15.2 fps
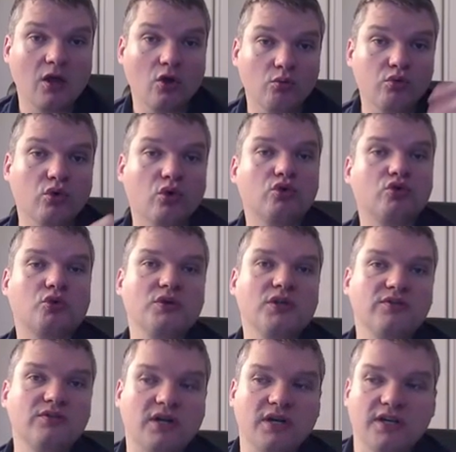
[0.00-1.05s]
pour
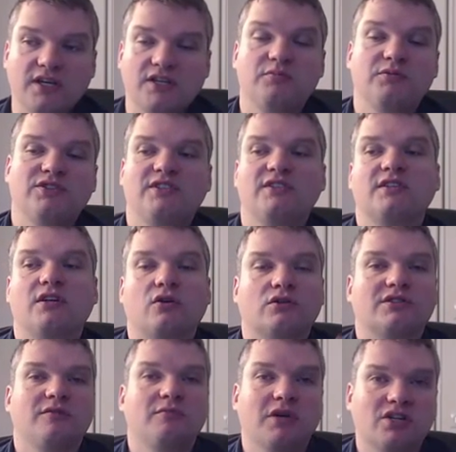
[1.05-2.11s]
retourner vers les 4006. Alors
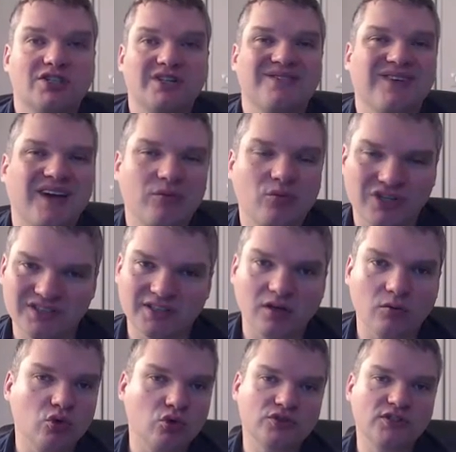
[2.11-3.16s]
si le marché est vraiment
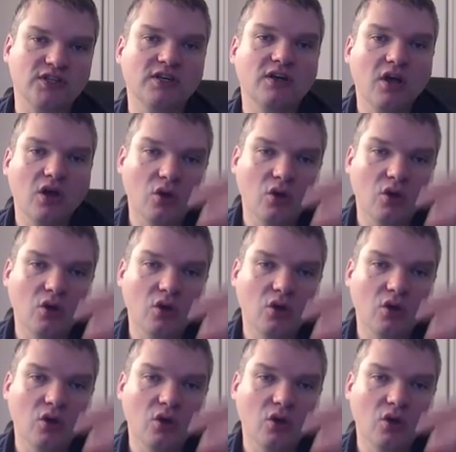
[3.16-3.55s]
extrêmement haussier,